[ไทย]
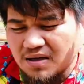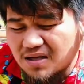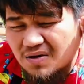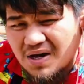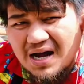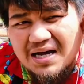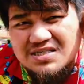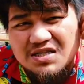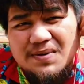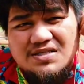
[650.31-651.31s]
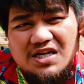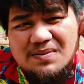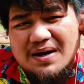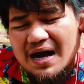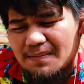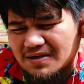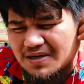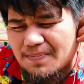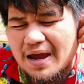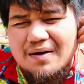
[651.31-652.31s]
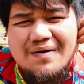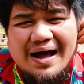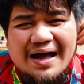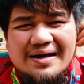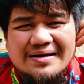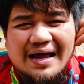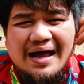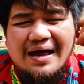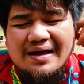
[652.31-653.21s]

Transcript: ที่ว่าซื้อเป็นชิ้นมามันจะแพงกว่านะ